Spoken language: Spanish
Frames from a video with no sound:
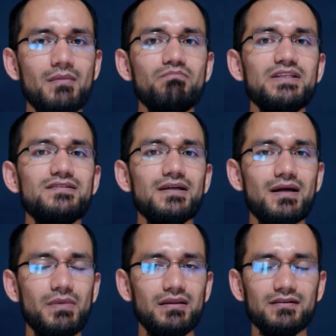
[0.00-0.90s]

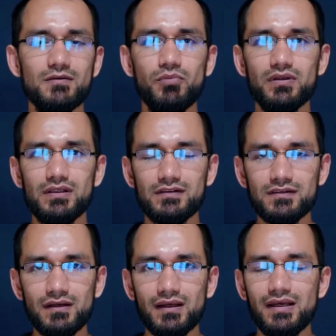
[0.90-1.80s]
místicamente se puede
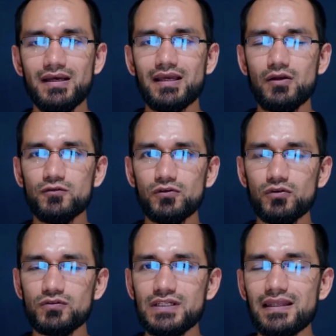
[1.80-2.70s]
decir que
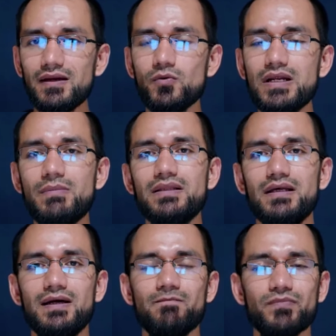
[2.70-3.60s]
nosotros ya de alguna
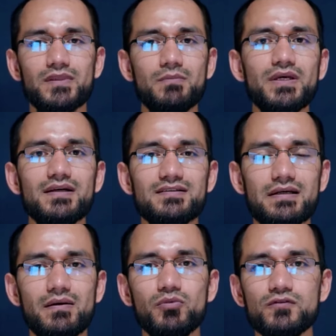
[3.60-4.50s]
manera también
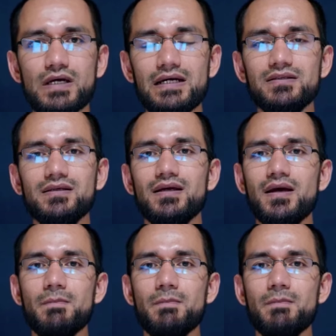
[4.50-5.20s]
estábamos allí